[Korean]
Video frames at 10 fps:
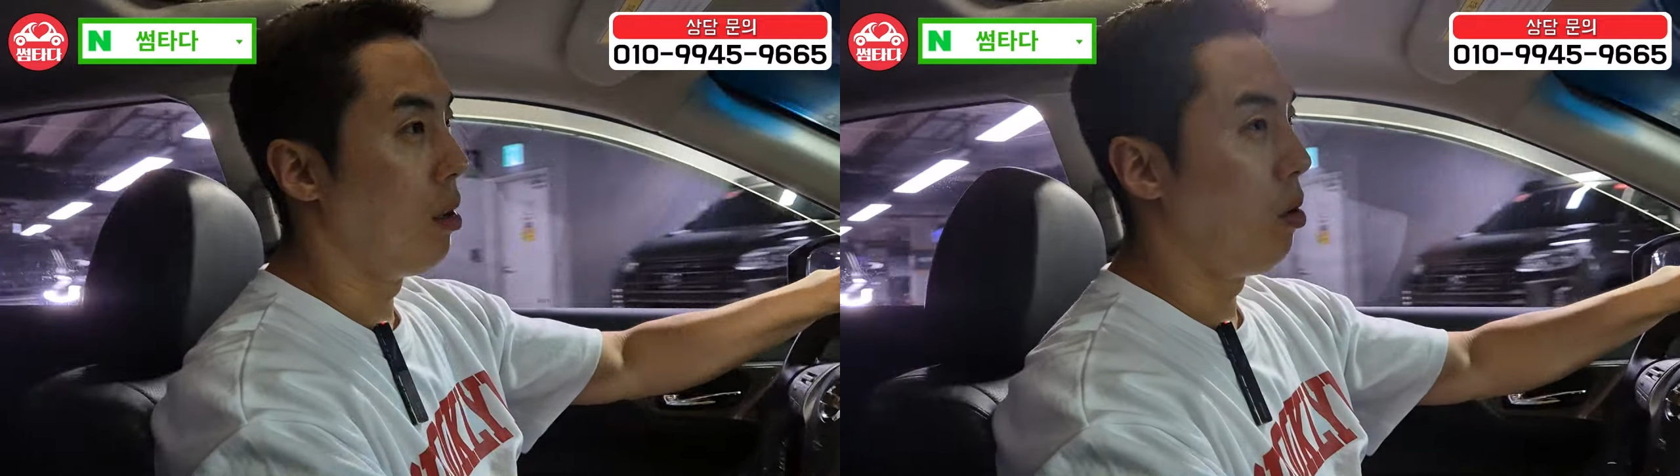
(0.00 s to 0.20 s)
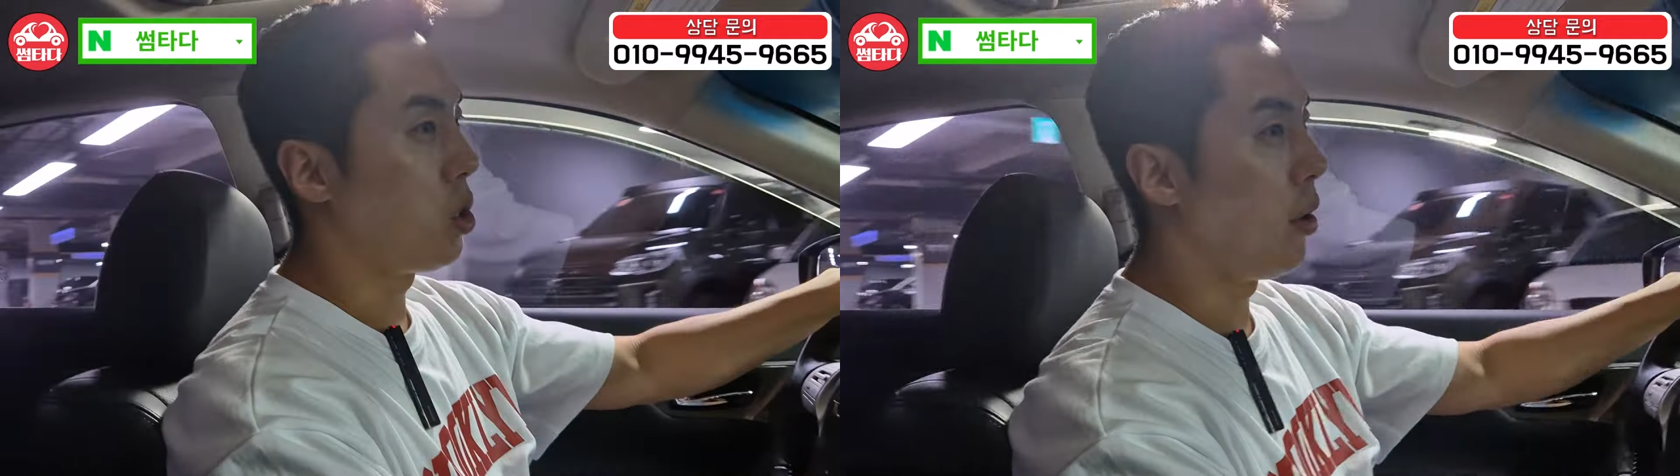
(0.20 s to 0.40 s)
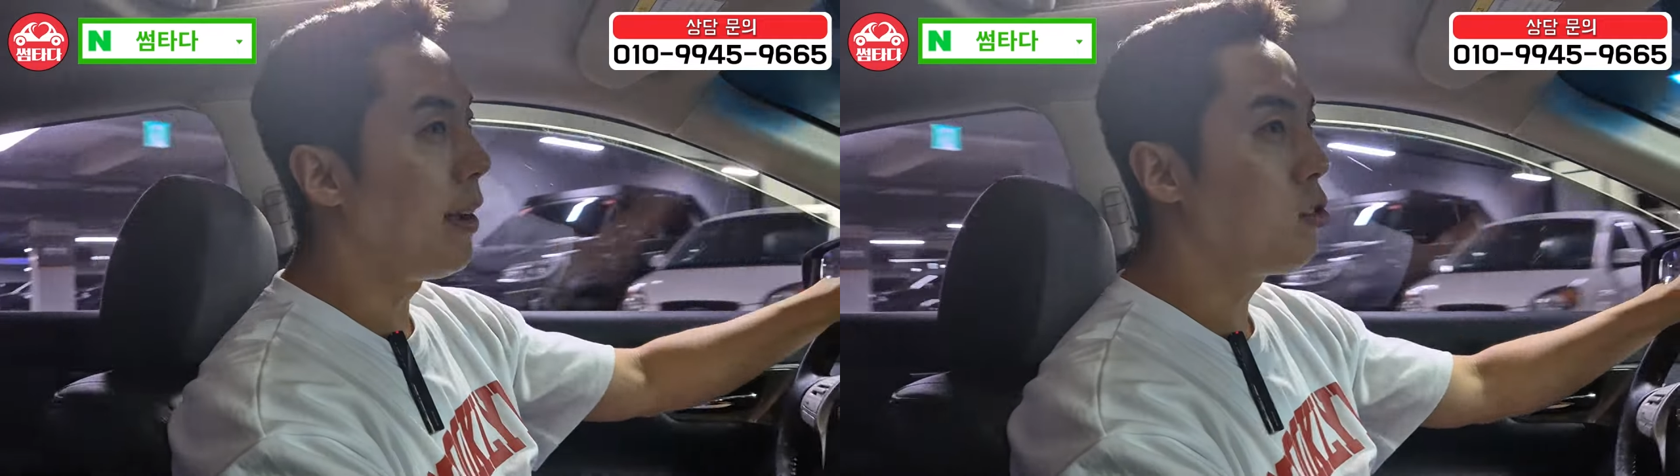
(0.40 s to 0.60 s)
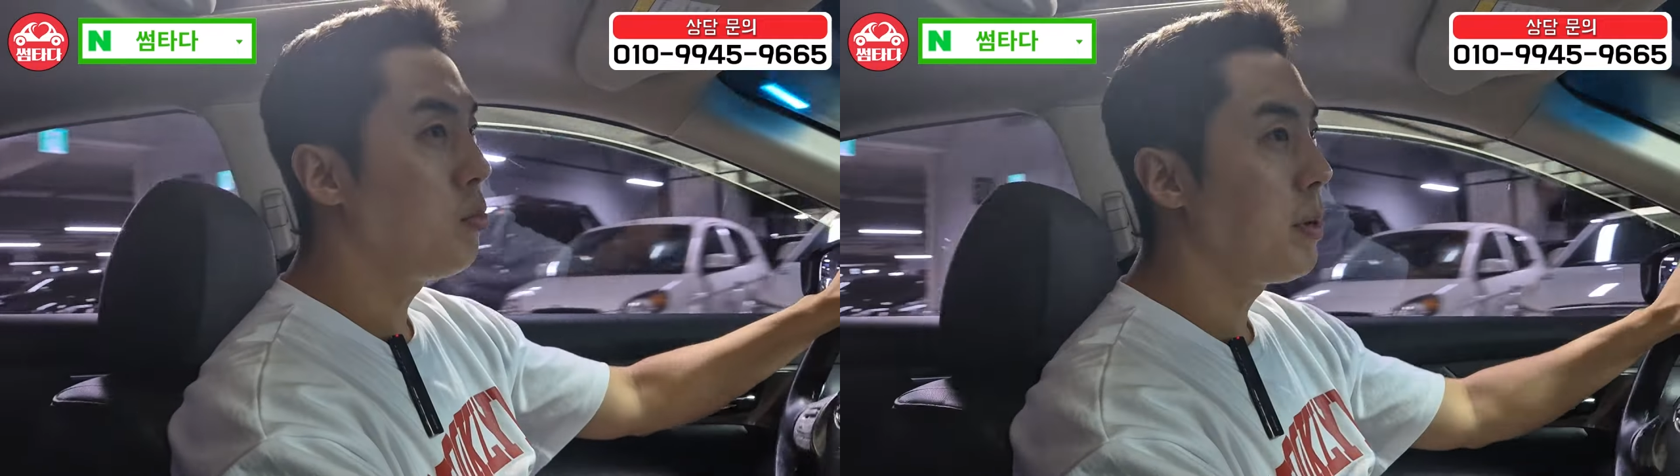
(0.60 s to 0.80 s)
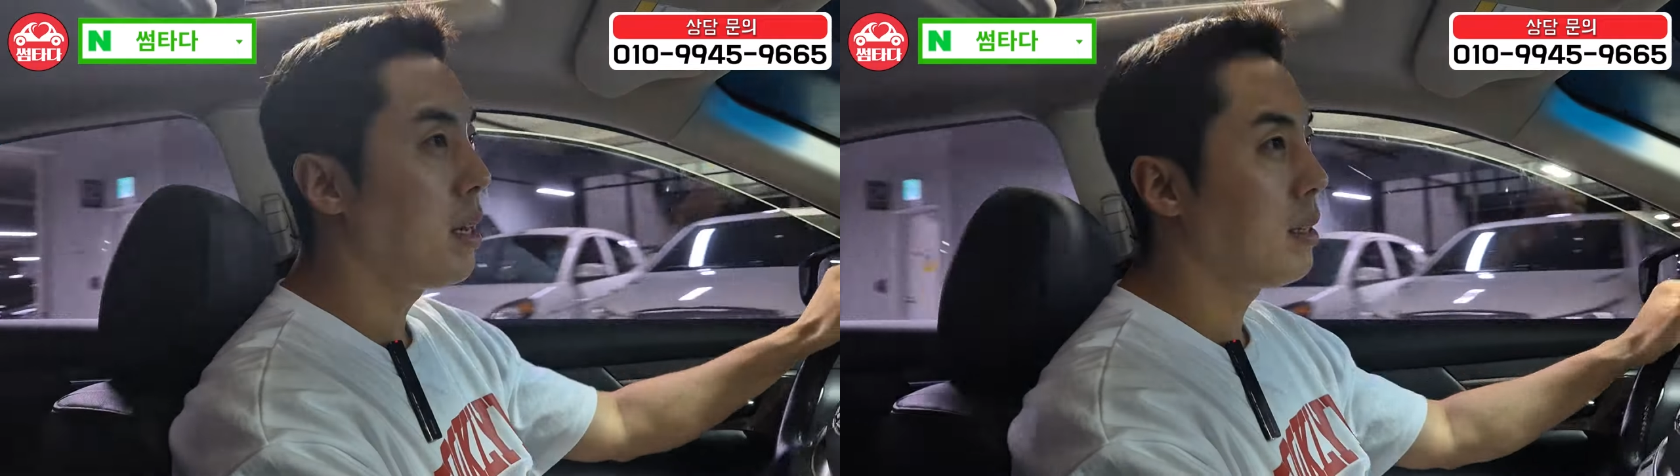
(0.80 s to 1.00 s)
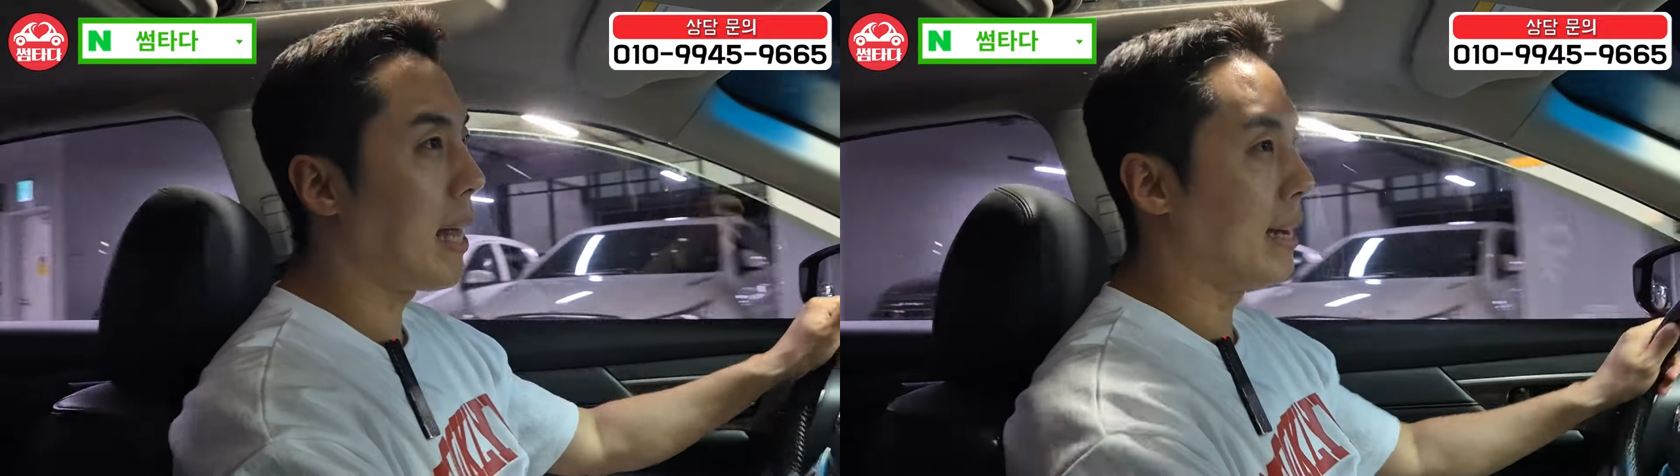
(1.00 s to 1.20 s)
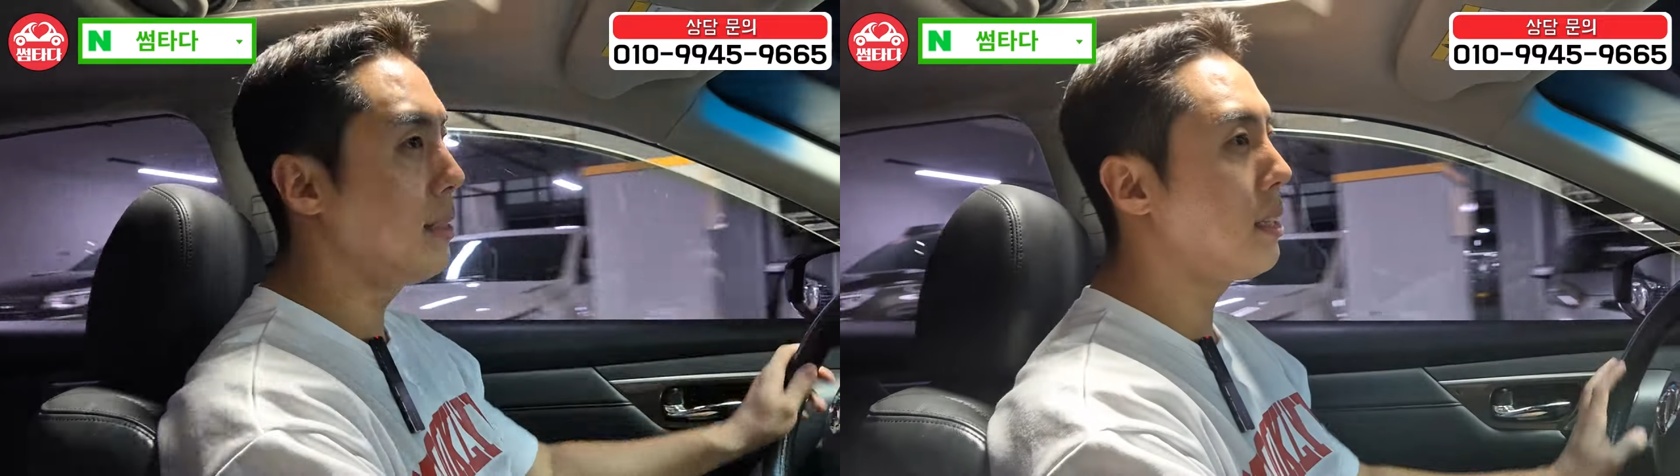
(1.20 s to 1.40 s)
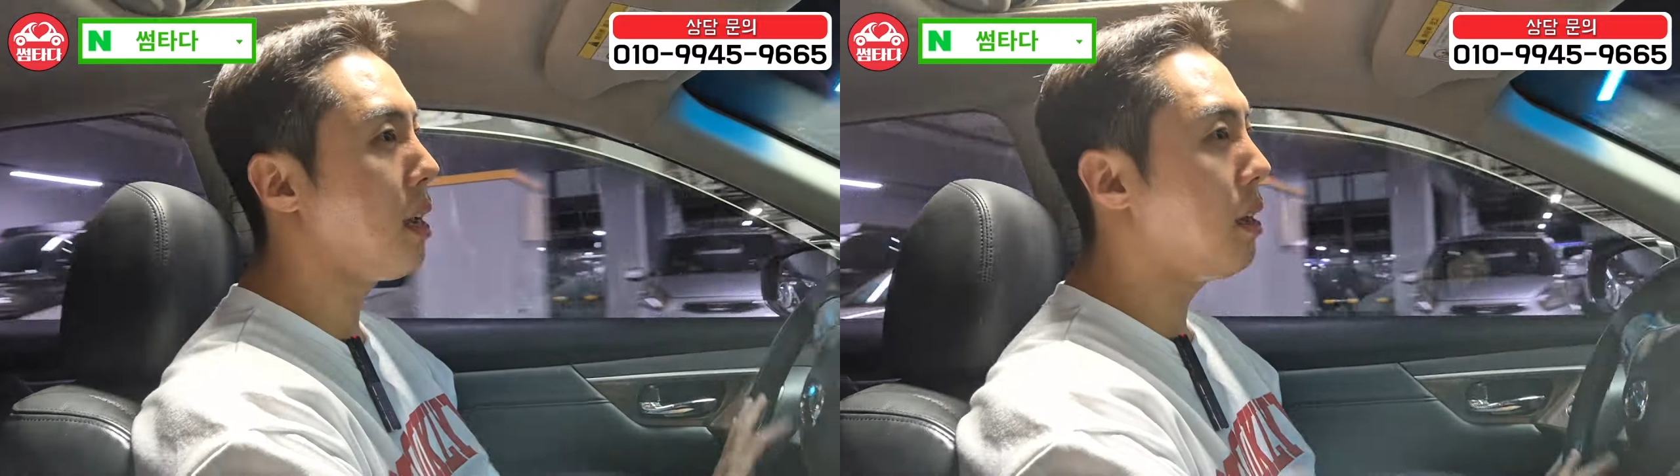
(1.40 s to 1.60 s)
뭐 저희가 준비하는
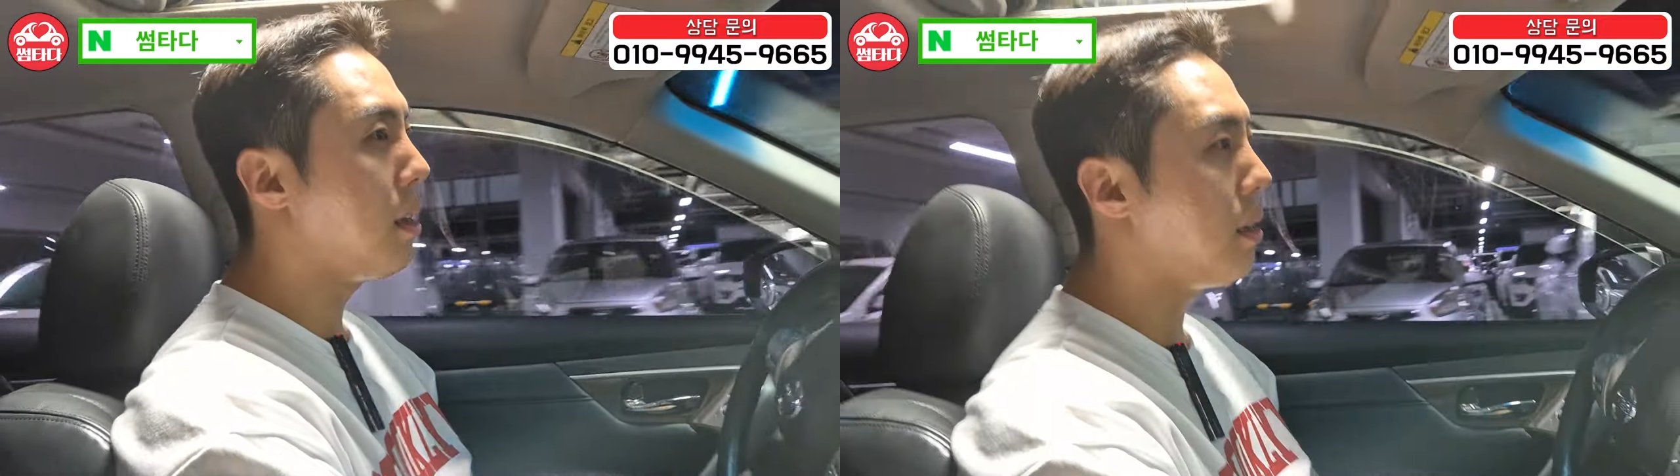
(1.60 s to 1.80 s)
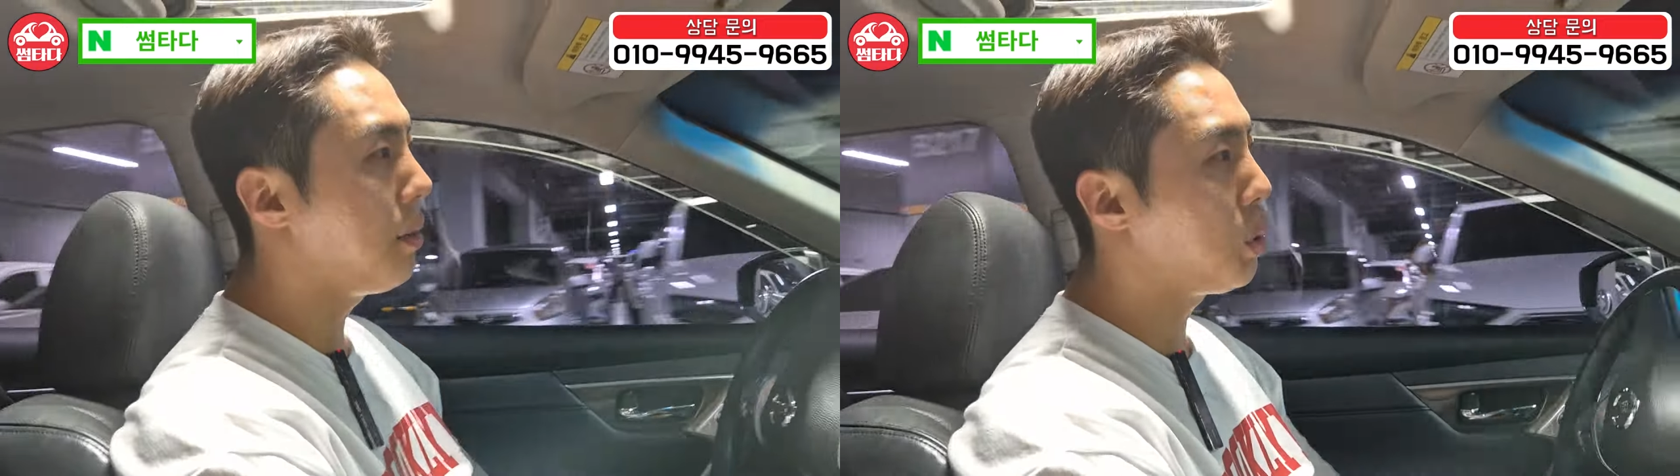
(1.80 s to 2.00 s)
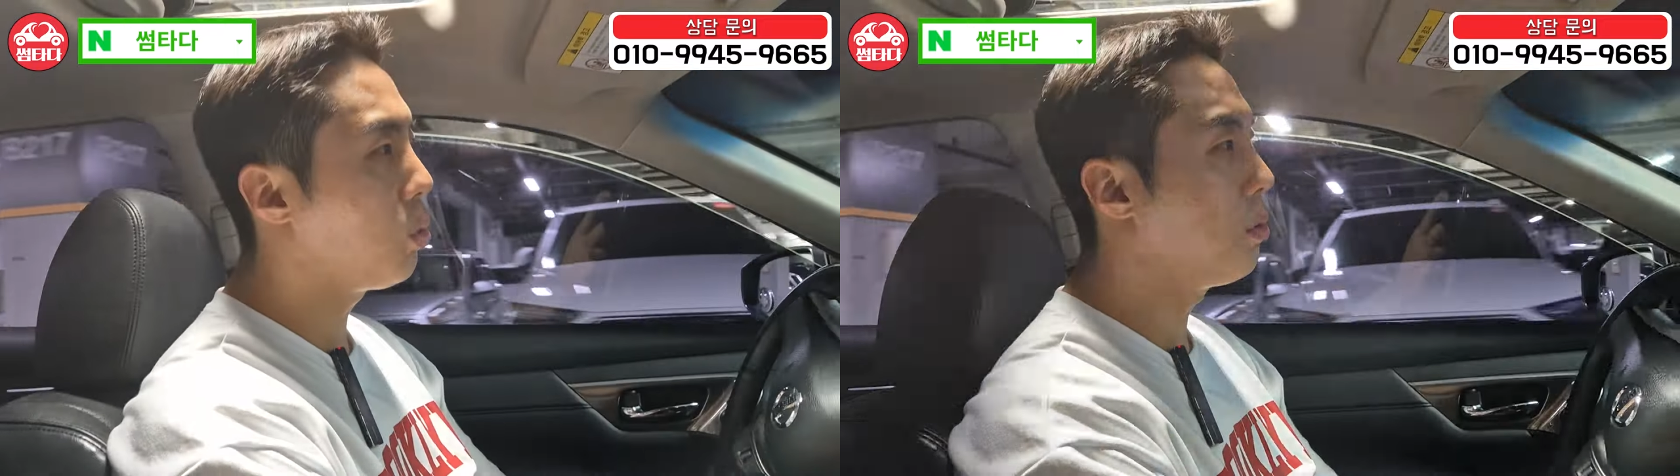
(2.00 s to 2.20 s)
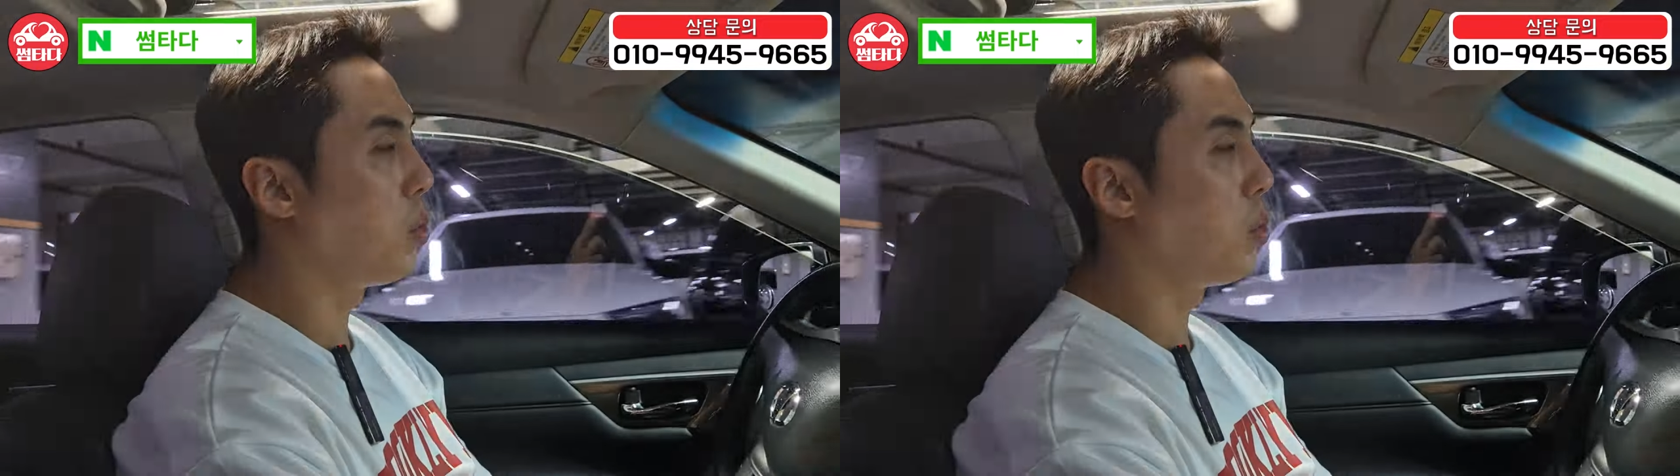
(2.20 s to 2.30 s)
다른 차종은